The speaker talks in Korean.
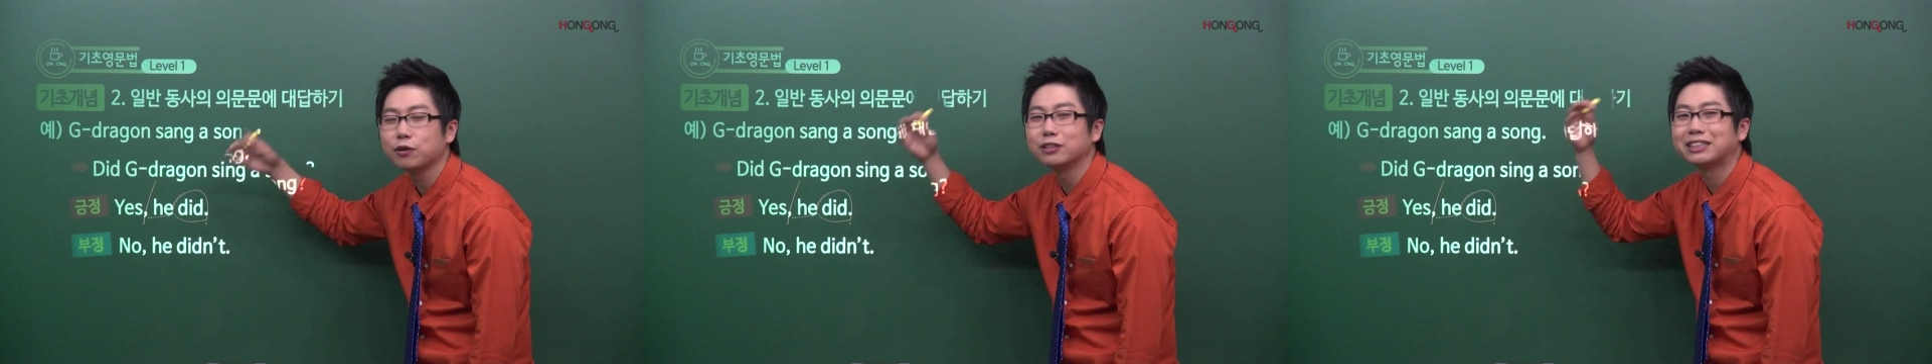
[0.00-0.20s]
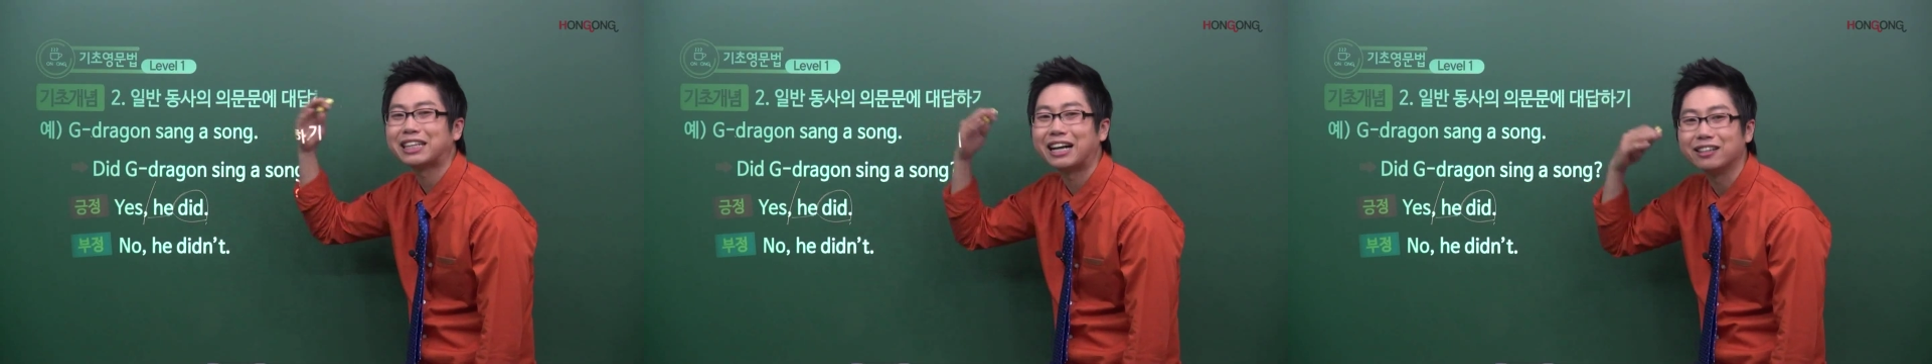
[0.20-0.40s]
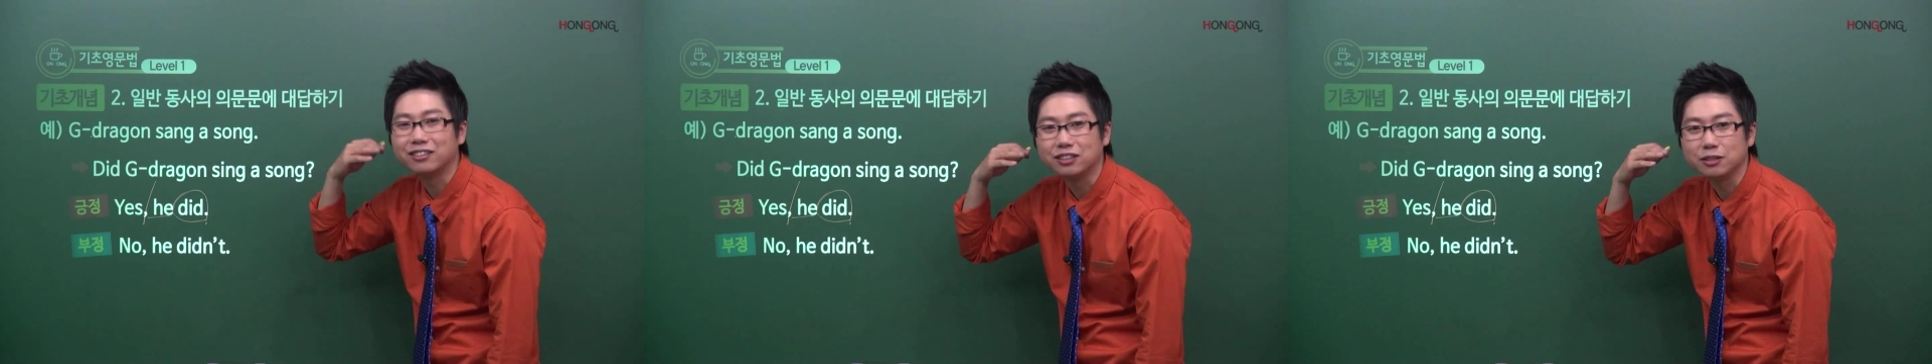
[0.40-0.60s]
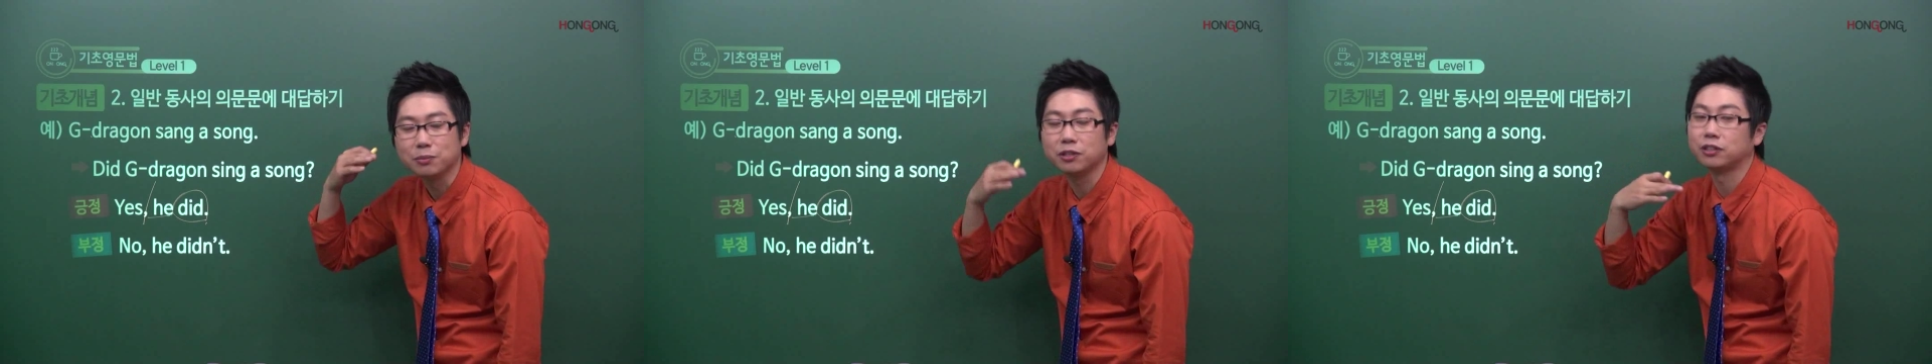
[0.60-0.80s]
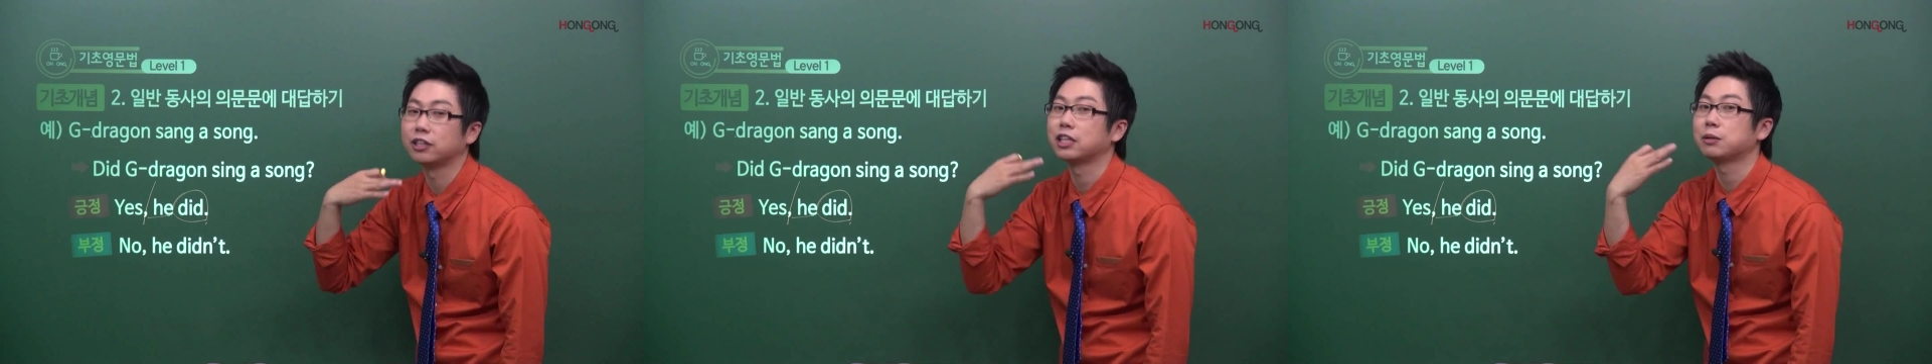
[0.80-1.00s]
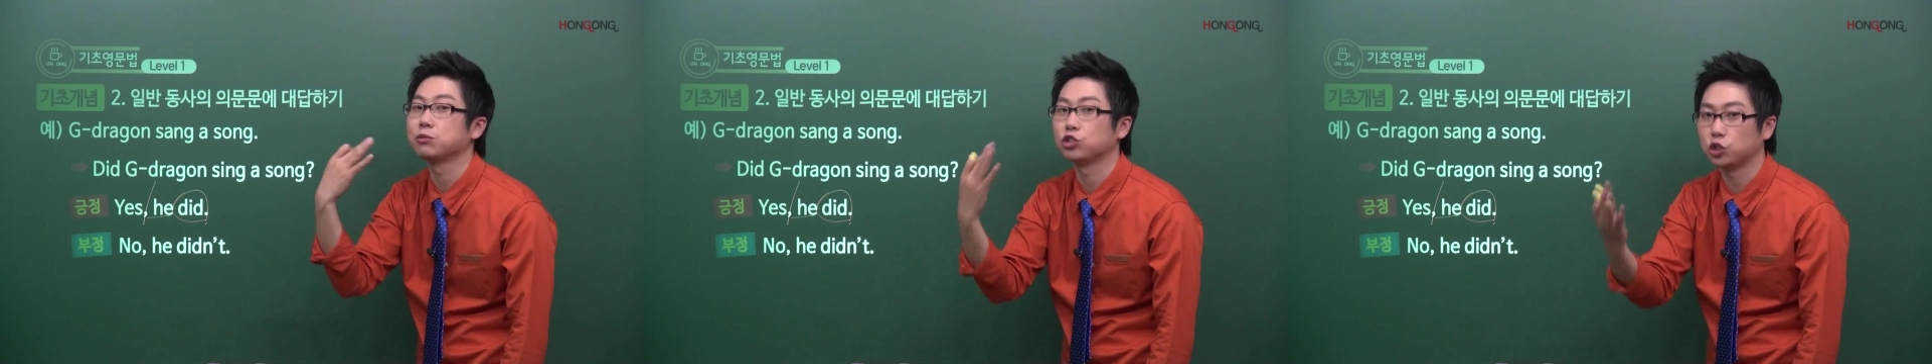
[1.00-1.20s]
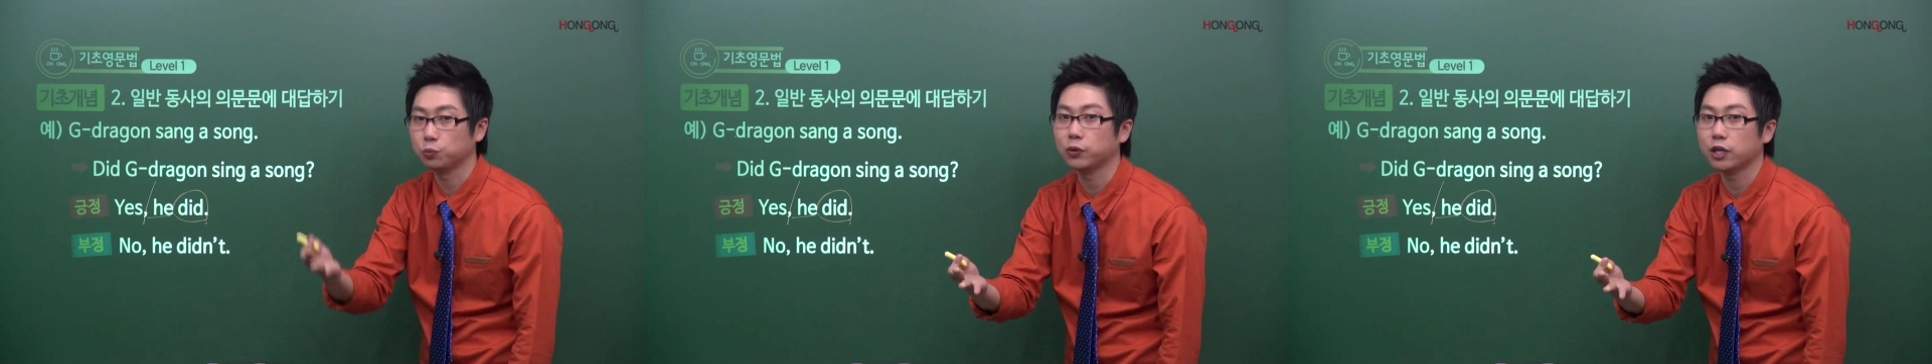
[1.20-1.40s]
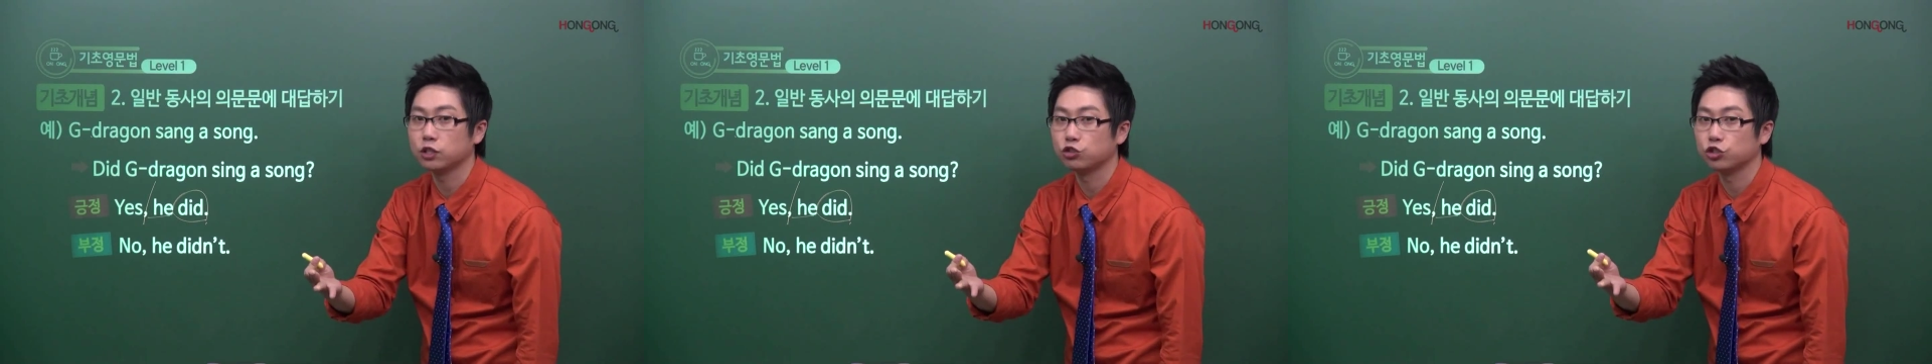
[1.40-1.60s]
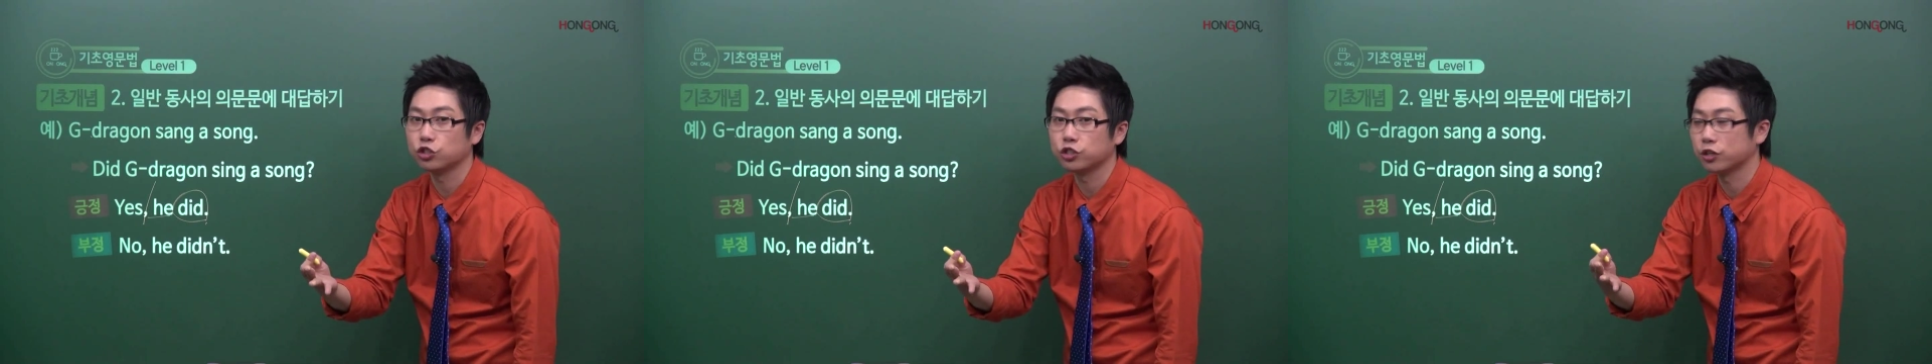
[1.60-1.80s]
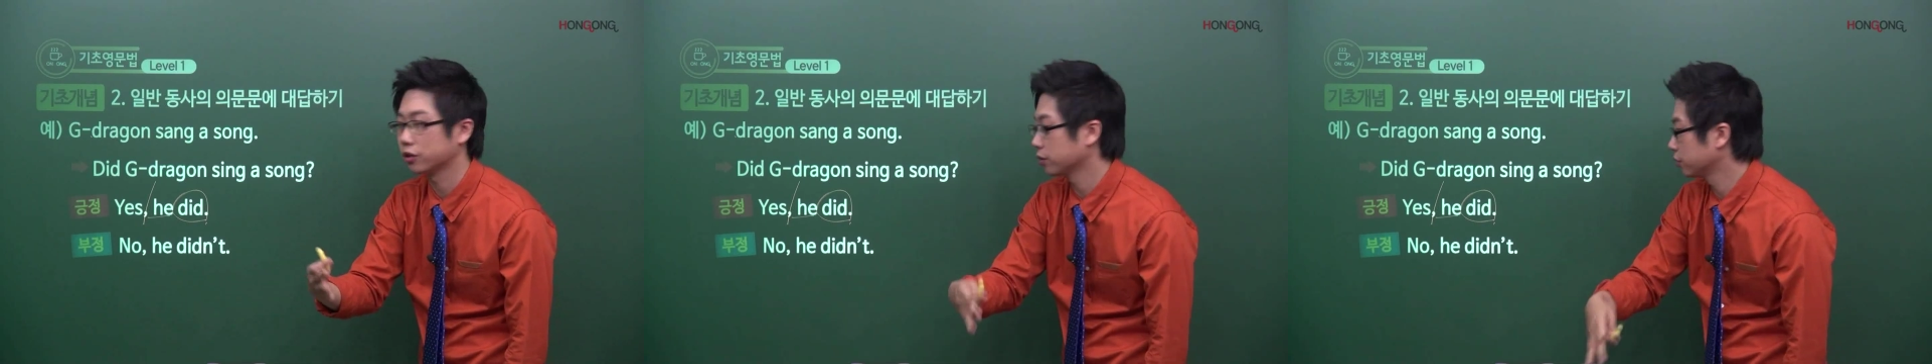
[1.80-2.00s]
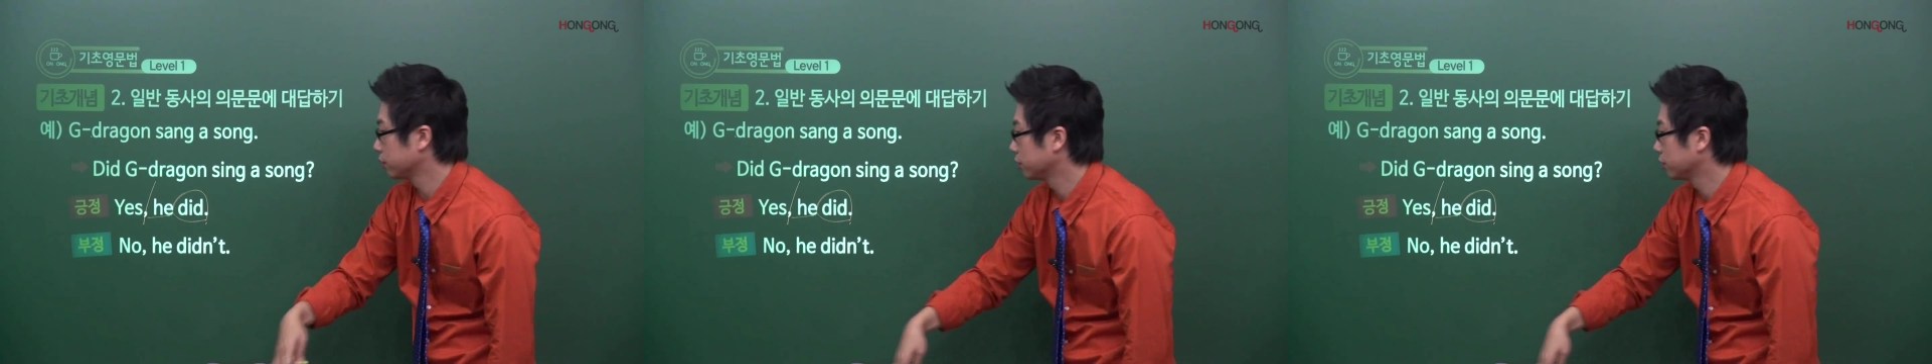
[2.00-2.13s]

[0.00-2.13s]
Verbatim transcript: 걸 잘 들으면 대답을 쉽게 할 수 있어요.